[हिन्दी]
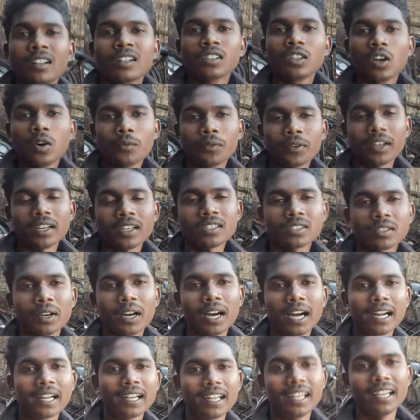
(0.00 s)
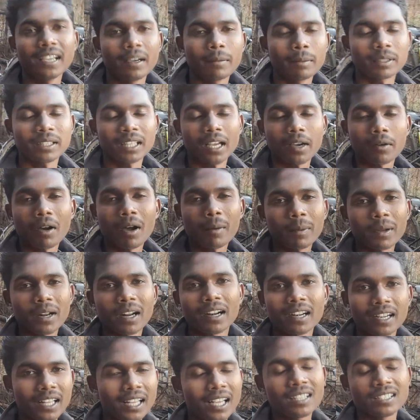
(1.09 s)
तो फ्रेंड्स वो हड्डी है पता है वहाँ पर
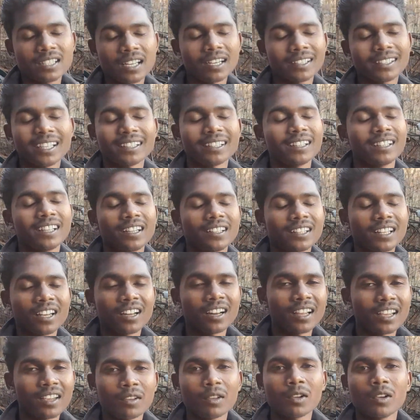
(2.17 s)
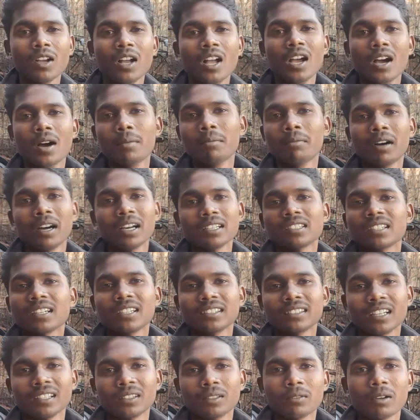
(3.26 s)
हड्डी है इसलिए ज़्यादा दर्द कर रहा है क्योंकि मांस रहता
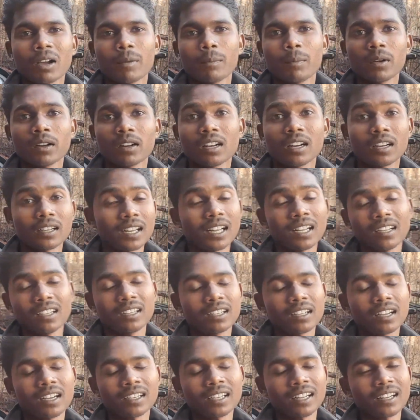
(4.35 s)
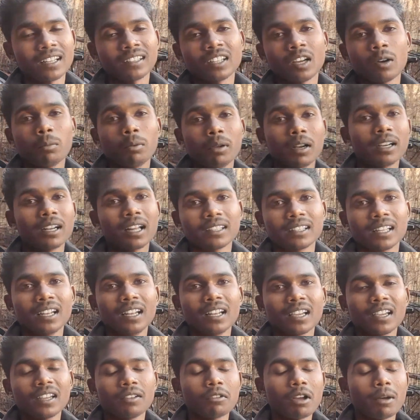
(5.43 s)
है तो वहाँ पर कटा कटा रहता है वो ब्लड आता है
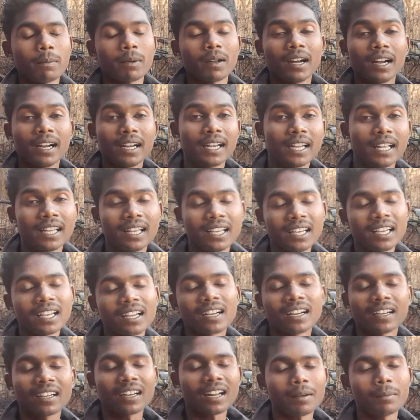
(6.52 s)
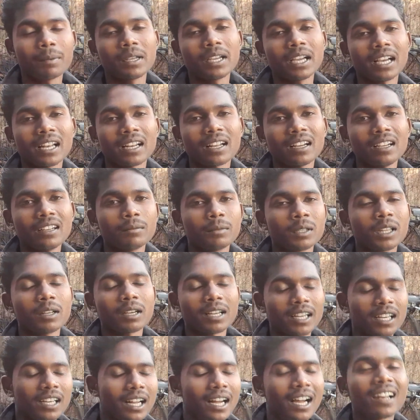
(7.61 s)
लेकिन वहाँ पर हड्डी है कटा भी है हल्का मतलब
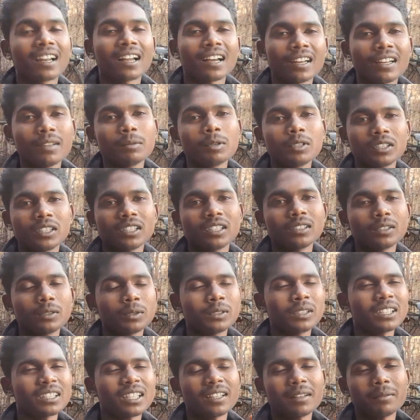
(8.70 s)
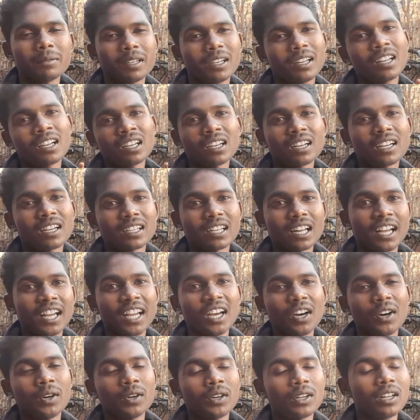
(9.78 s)
कट हल्का नहीं बहुत है उतना ज़्यादा भी नहीं लेकिन कटा है
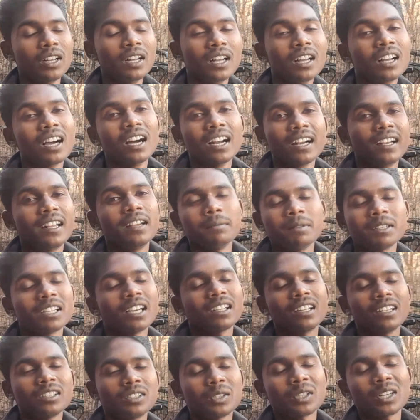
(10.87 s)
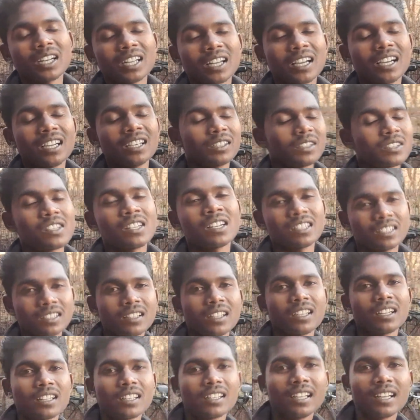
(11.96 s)
और हड्डी में ज़्यादा चोट लगा है तो इसलिए
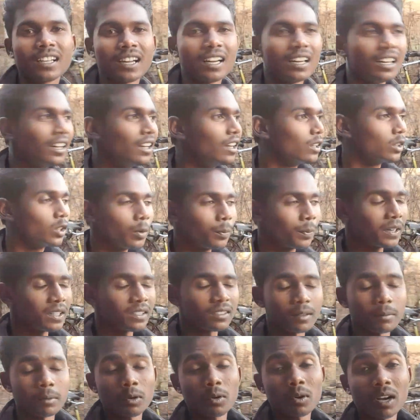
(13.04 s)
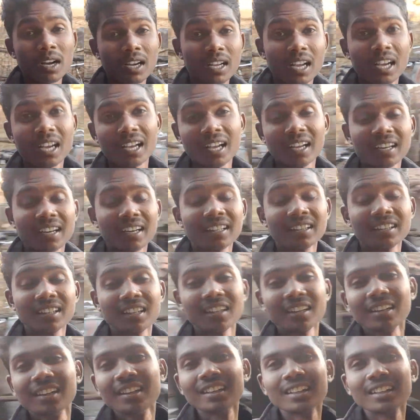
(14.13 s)
दर्द दे रहा है तो फ्रेंड्स अभी वो गया है यार अंदर